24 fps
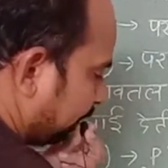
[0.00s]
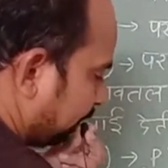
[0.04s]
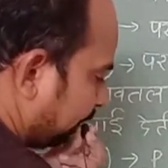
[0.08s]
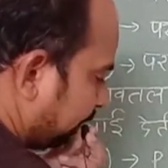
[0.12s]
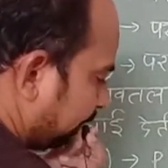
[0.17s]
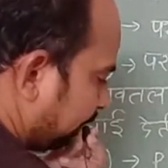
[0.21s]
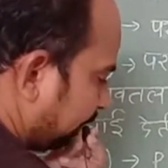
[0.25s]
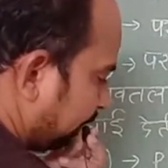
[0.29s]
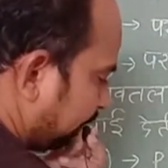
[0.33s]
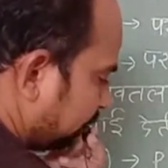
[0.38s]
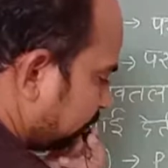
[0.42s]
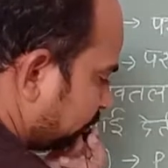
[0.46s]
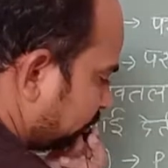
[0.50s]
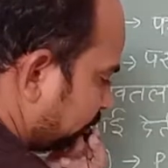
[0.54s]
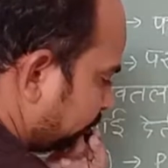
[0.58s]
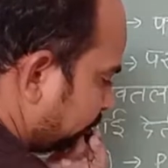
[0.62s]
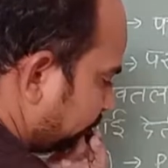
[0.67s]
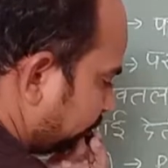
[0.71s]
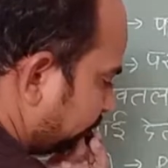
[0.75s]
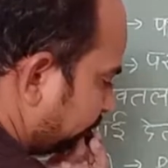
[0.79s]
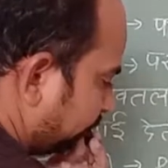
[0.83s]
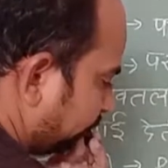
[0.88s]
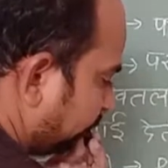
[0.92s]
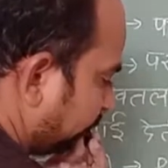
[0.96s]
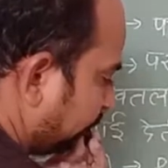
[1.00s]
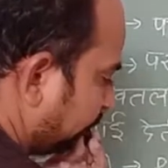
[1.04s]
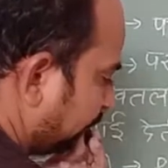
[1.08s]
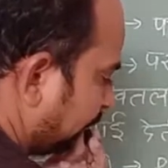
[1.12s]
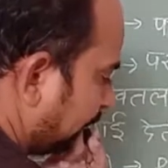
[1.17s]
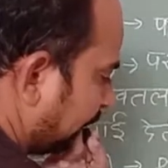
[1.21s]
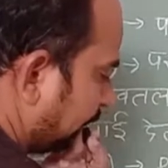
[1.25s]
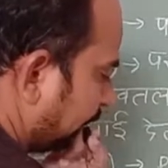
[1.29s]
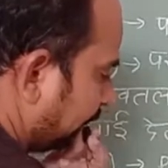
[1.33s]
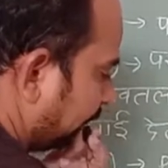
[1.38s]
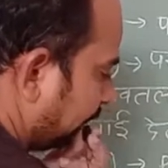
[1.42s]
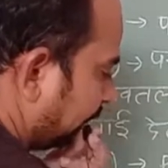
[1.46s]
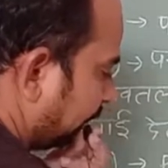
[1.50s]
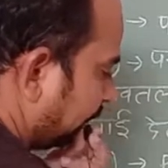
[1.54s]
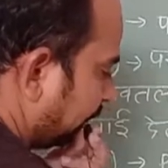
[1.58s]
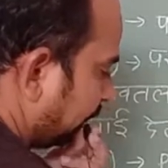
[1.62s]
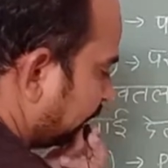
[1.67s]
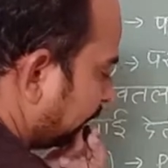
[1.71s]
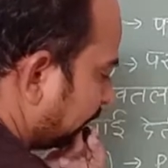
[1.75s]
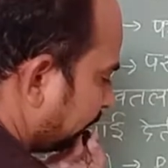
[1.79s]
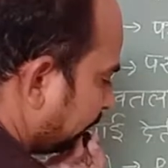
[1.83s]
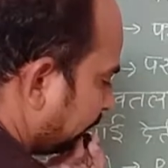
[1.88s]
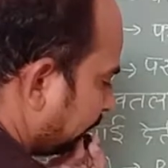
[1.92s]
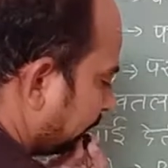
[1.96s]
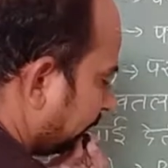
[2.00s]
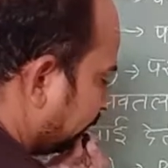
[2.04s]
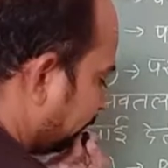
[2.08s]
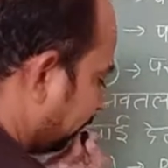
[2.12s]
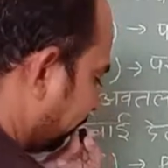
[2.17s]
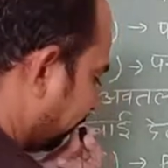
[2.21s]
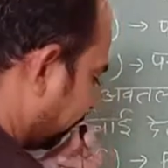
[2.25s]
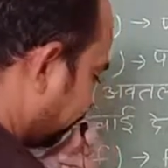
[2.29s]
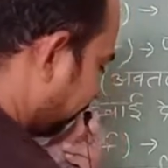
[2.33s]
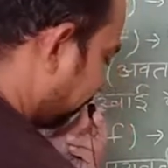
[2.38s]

ये जो लाइन है ये